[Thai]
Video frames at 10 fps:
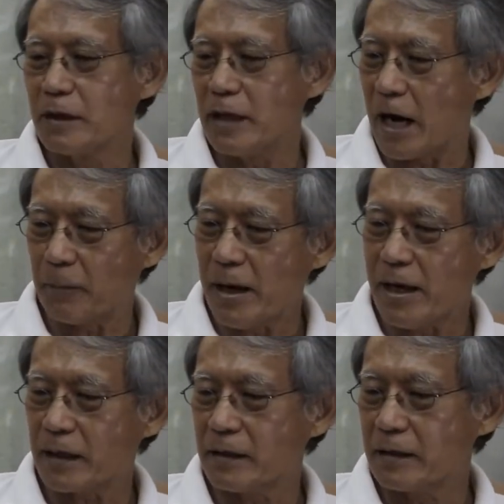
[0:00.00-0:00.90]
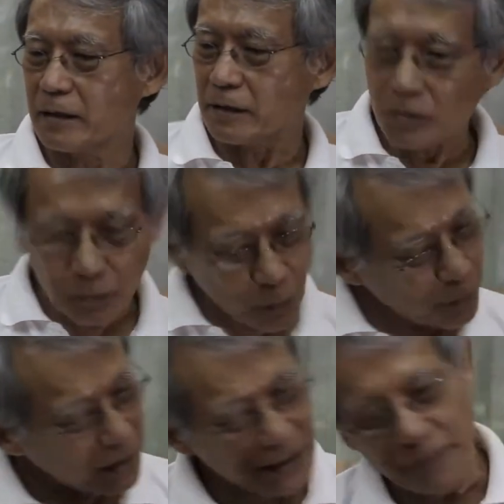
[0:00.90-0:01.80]
อย่างมาก ตอนนั้นผม
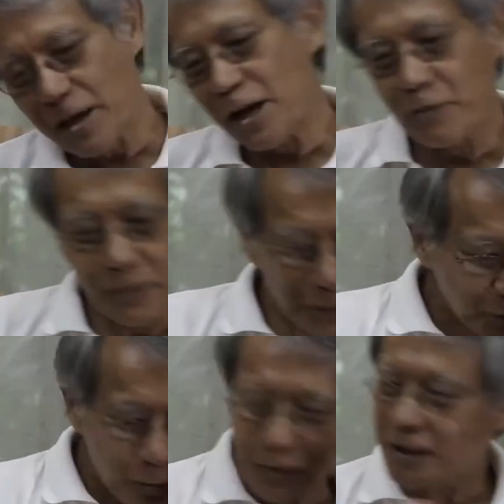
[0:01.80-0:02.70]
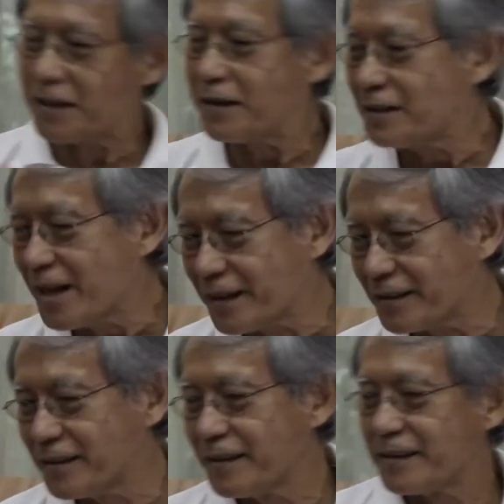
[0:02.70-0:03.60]
ยังจำได้ว่าโต้เถียงกันได้
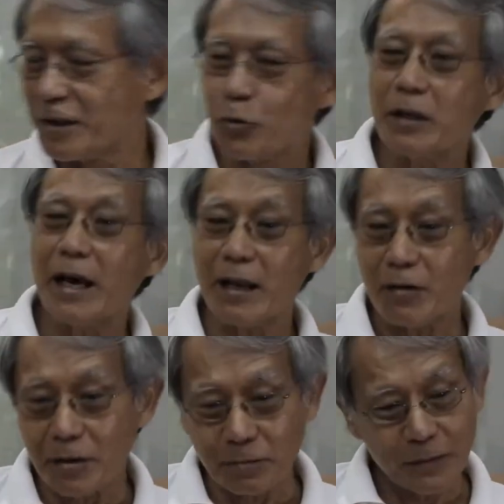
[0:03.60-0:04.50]
สนุกสนานแล้วก็